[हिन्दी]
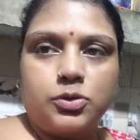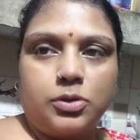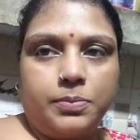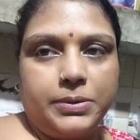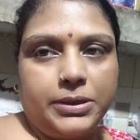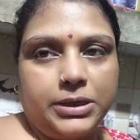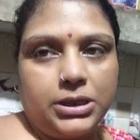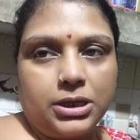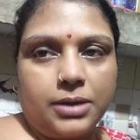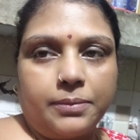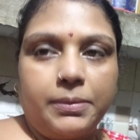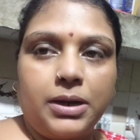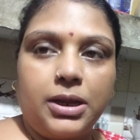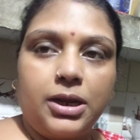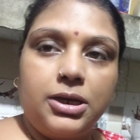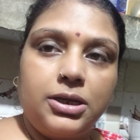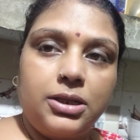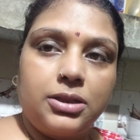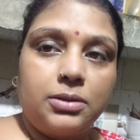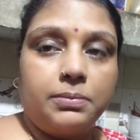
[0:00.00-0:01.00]
उसको भेज देंगे मेरा
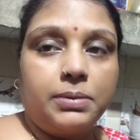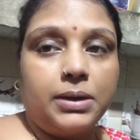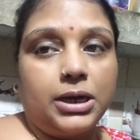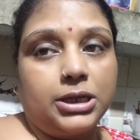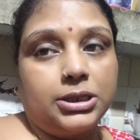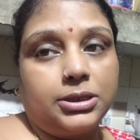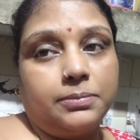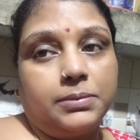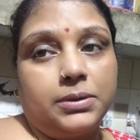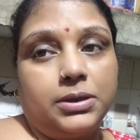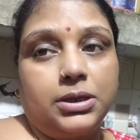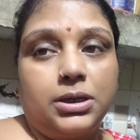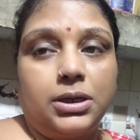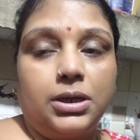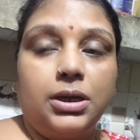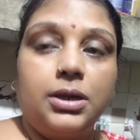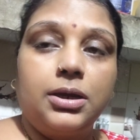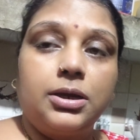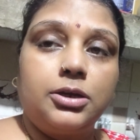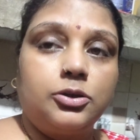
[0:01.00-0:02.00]
लिए तो भात बन
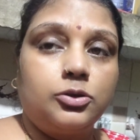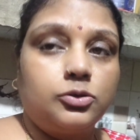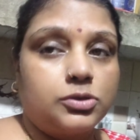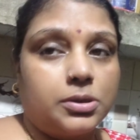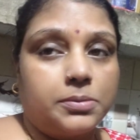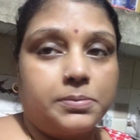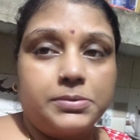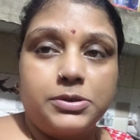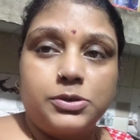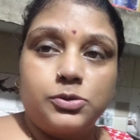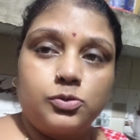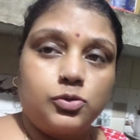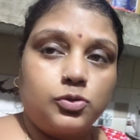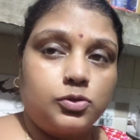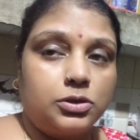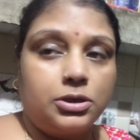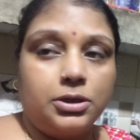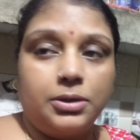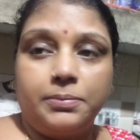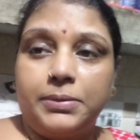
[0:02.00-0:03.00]
गया लेकिन सब्जी कुछ
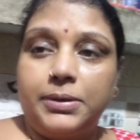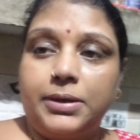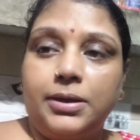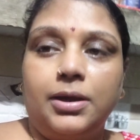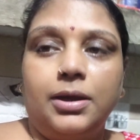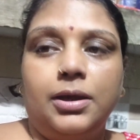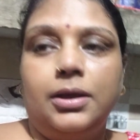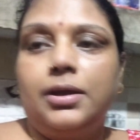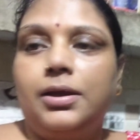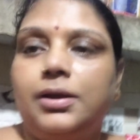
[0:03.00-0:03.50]
नहीं बनाया